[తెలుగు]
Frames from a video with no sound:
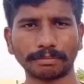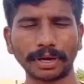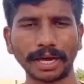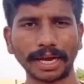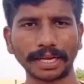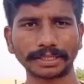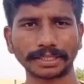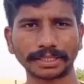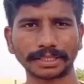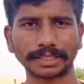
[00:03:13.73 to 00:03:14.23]

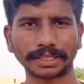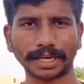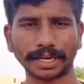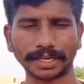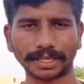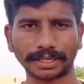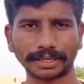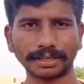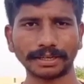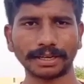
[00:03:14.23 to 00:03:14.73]
బ్యాలెన్స్డ్
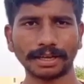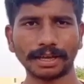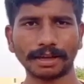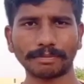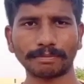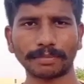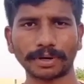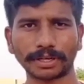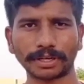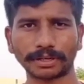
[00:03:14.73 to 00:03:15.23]
డైట్
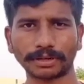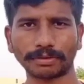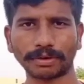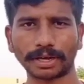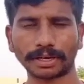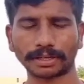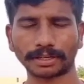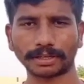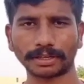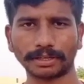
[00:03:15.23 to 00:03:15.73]
మరియు
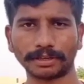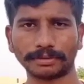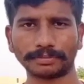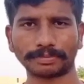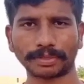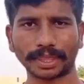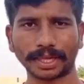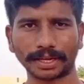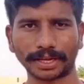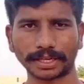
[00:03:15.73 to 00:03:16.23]
వారికి
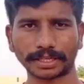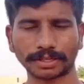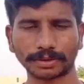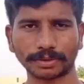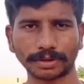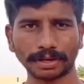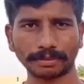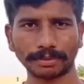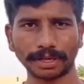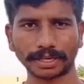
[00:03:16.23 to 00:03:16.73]
రెస్ట్
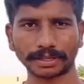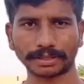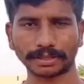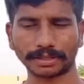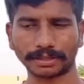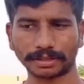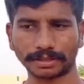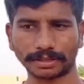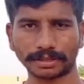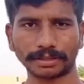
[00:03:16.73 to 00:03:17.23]
కూడా
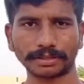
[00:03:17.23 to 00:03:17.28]
మనకి